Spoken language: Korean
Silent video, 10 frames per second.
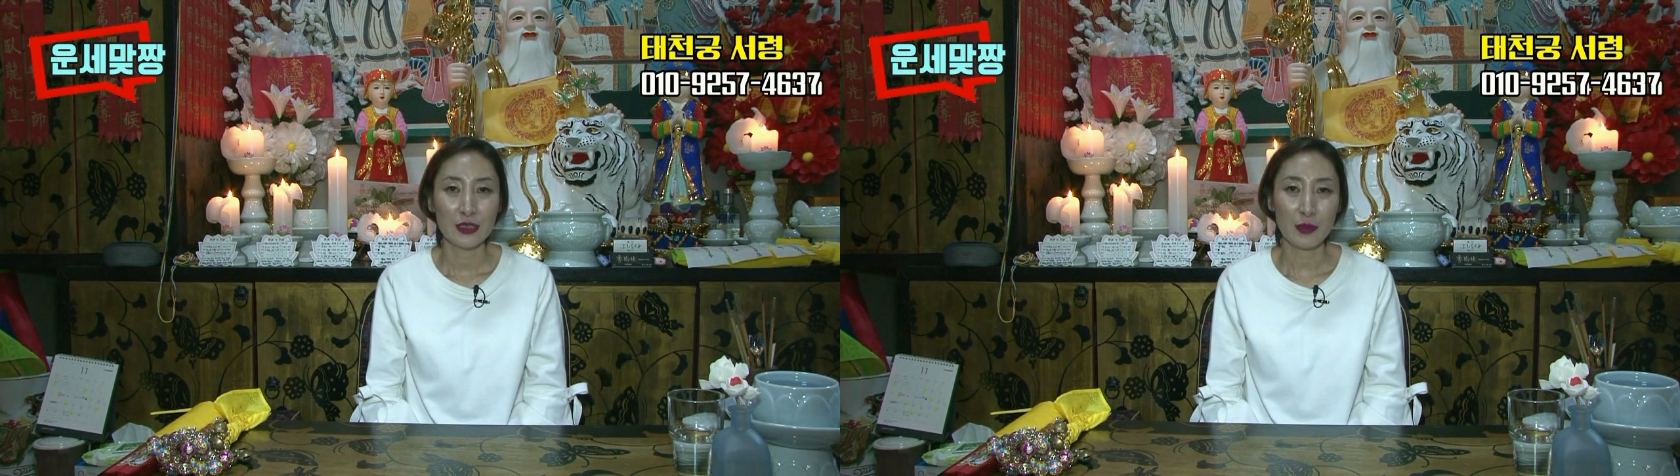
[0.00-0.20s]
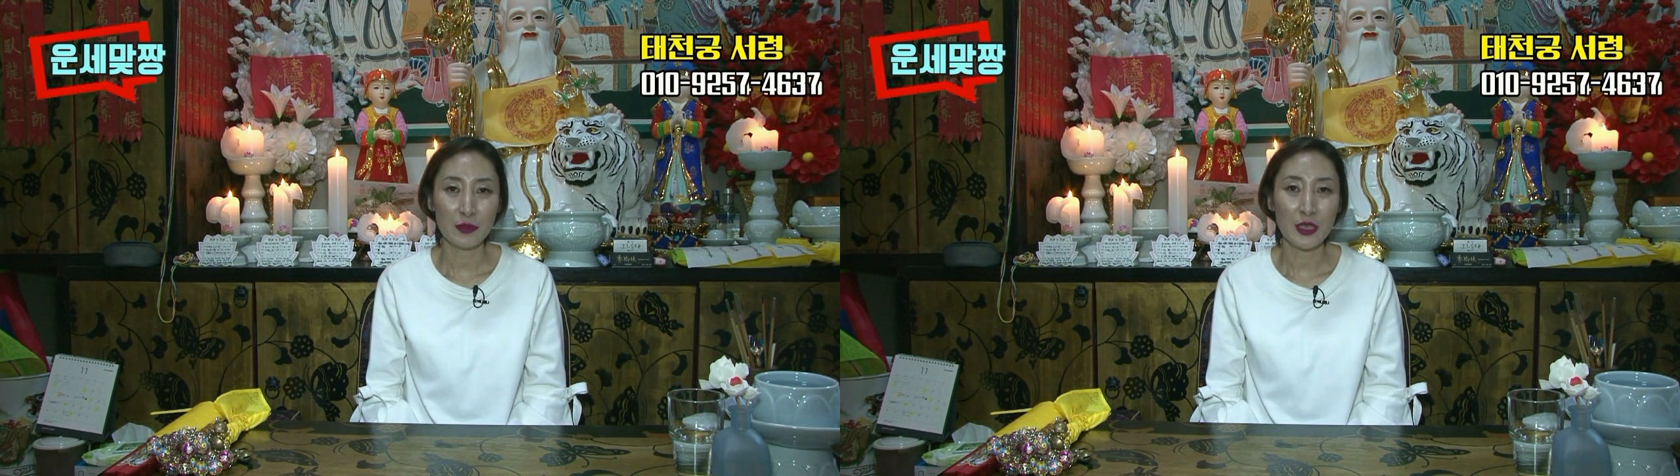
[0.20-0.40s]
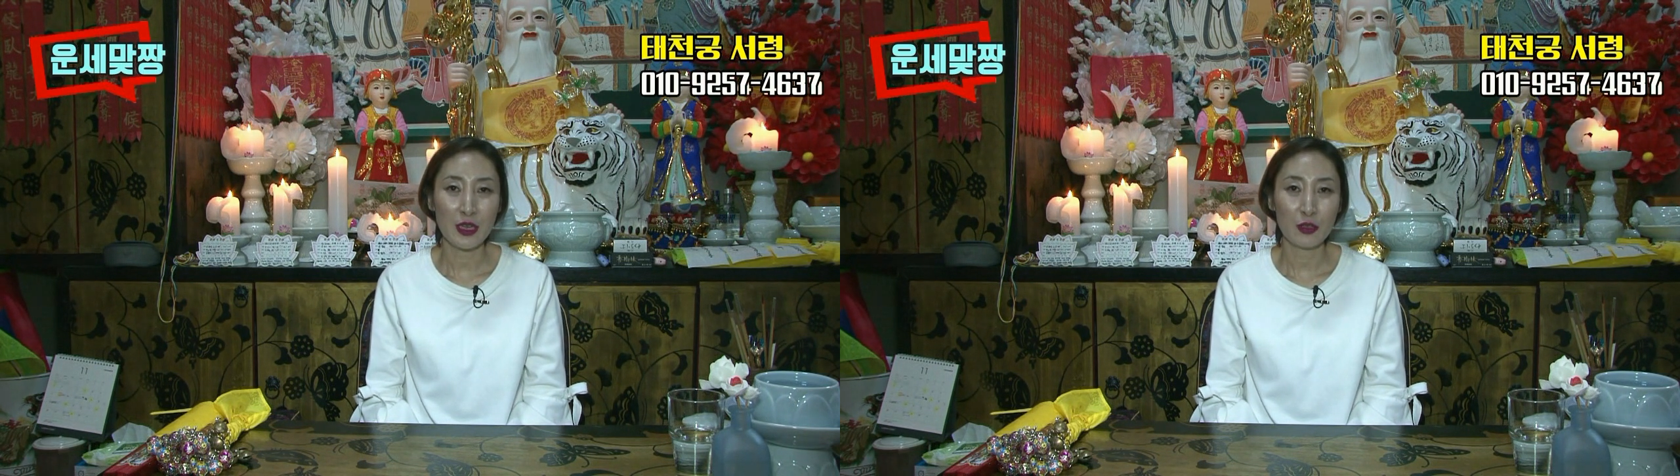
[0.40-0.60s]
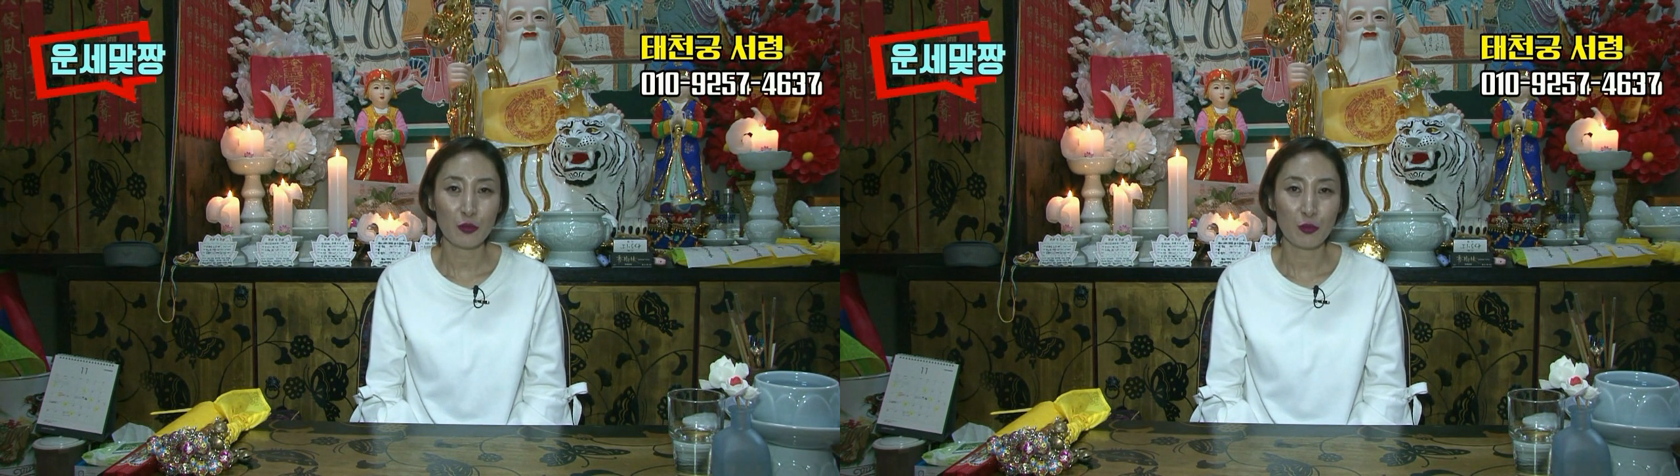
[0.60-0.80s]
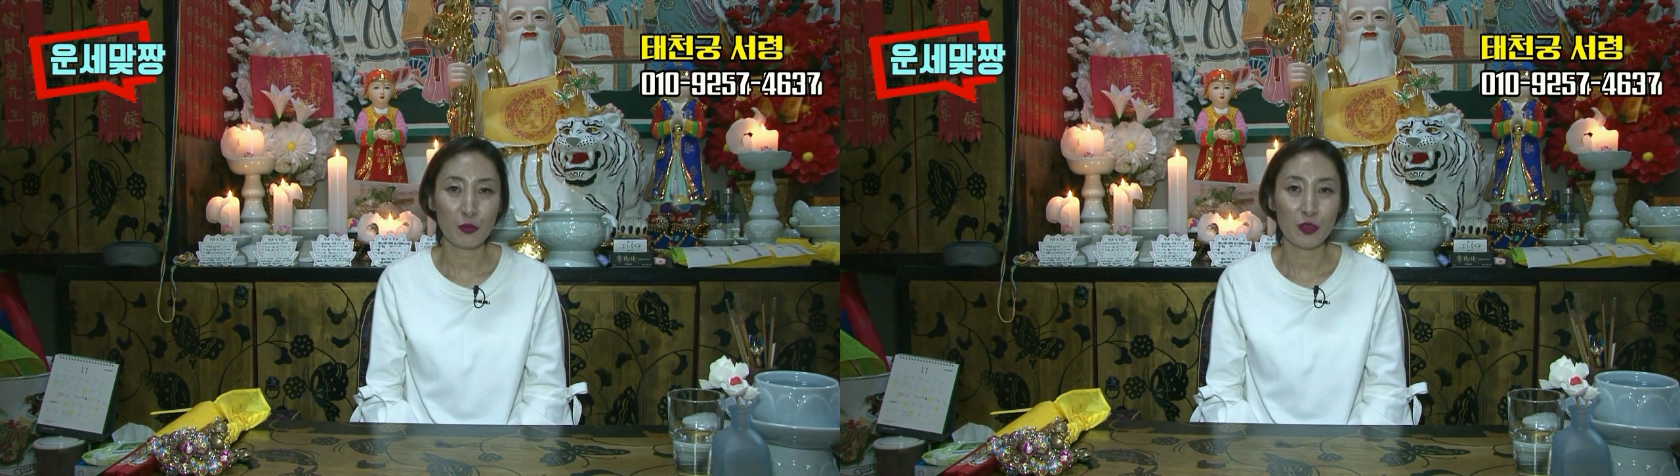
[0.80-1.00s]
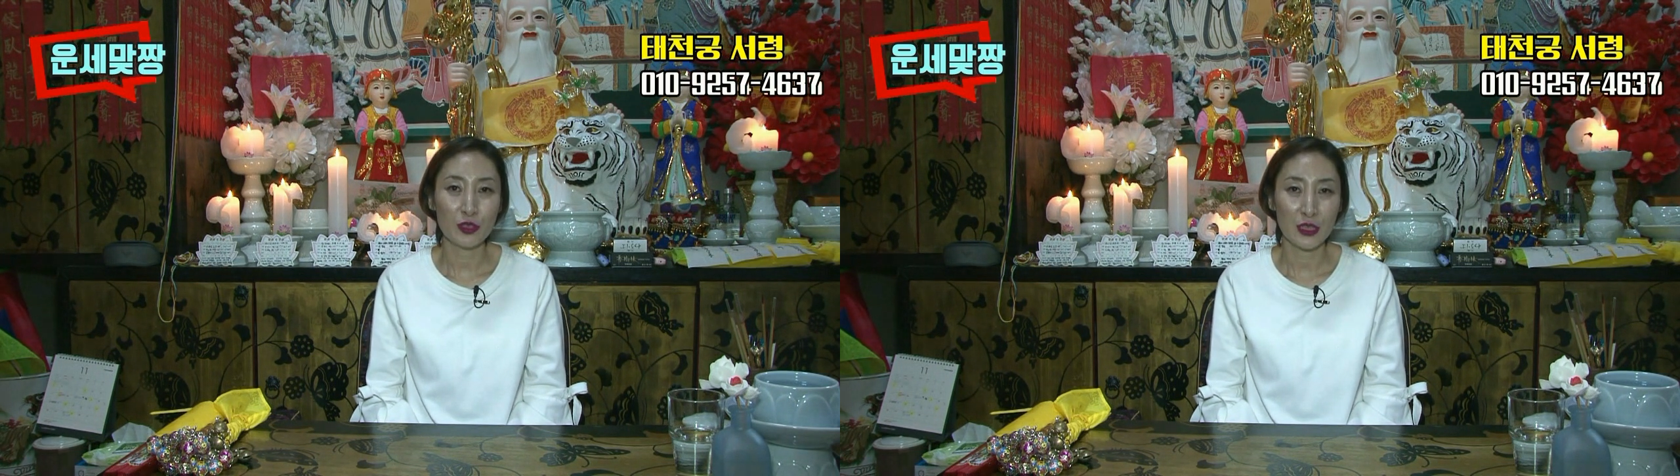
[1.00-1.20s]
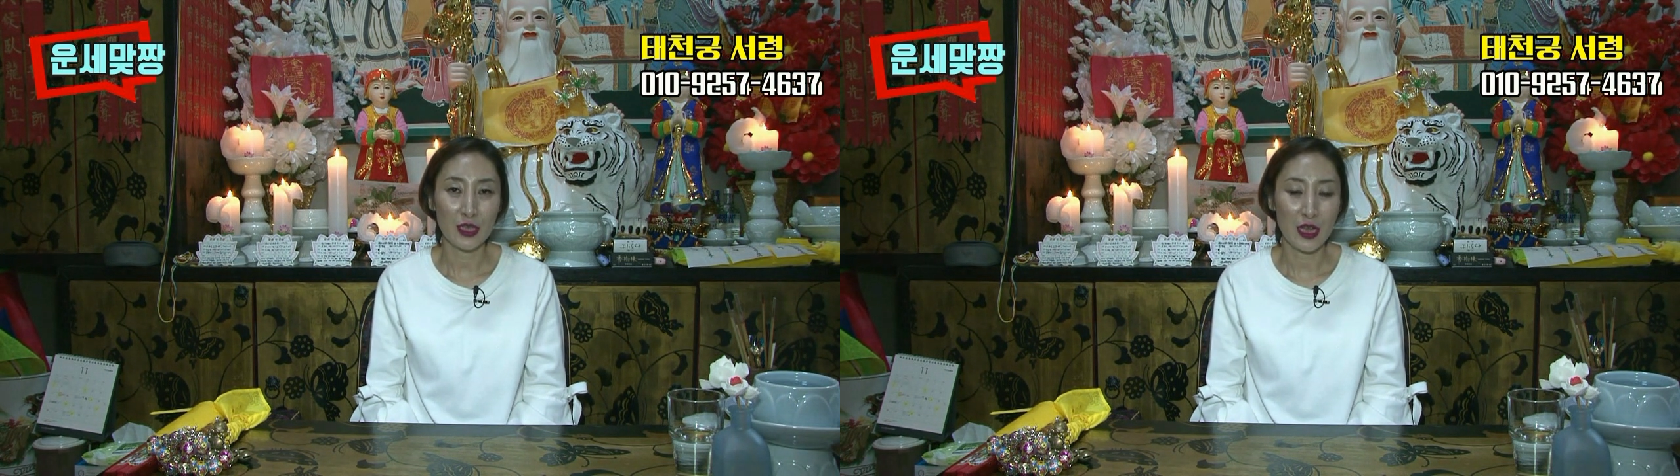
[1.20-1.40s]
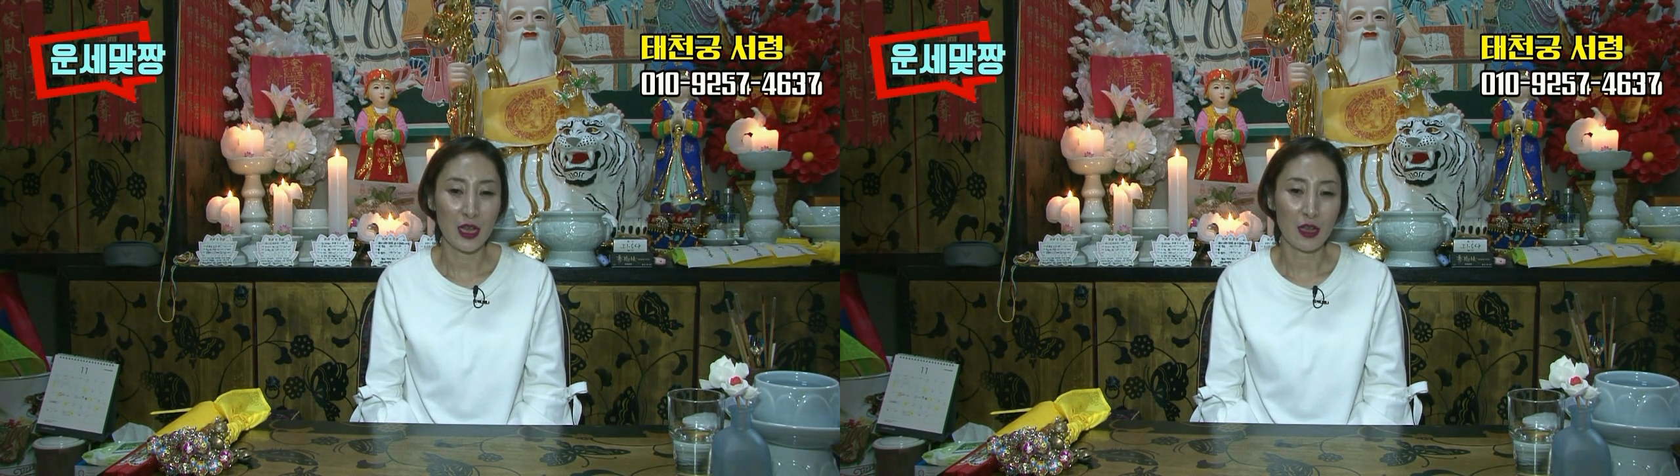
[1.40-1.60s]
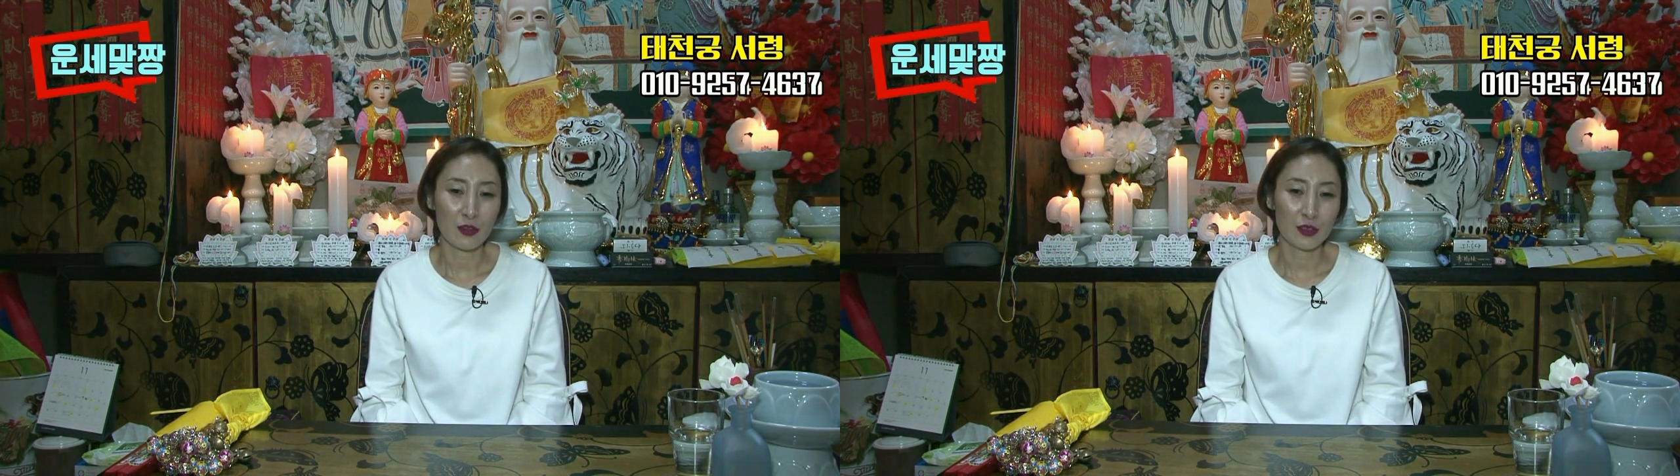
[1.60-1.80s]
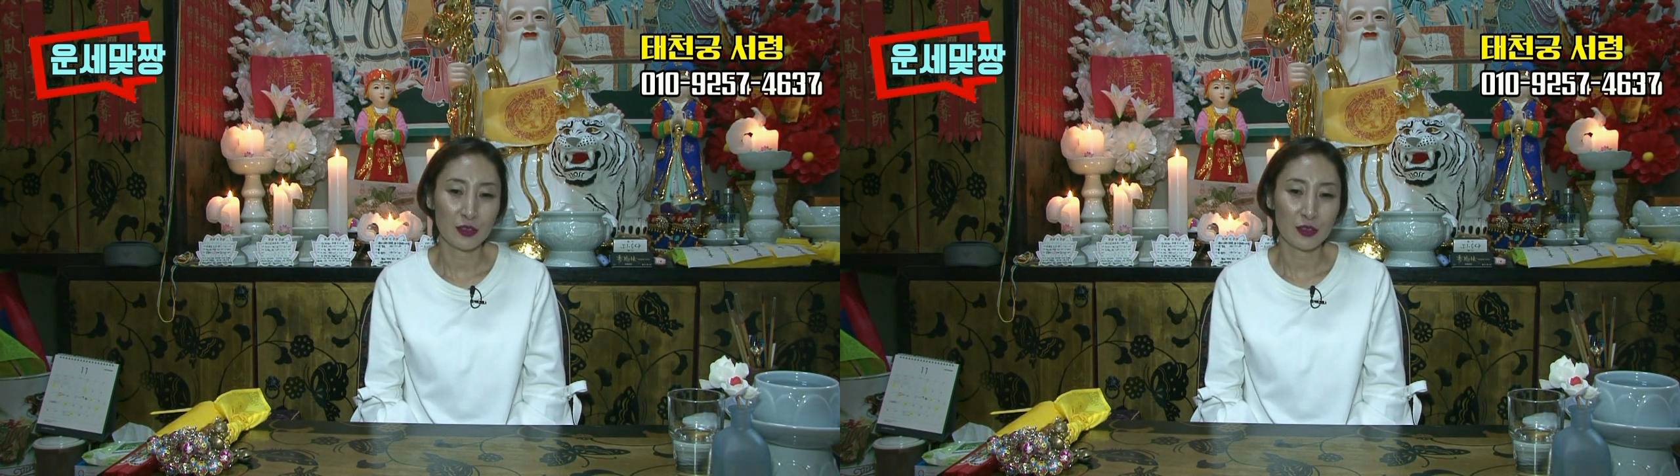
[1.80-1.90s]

삼재란 또 무엇인가?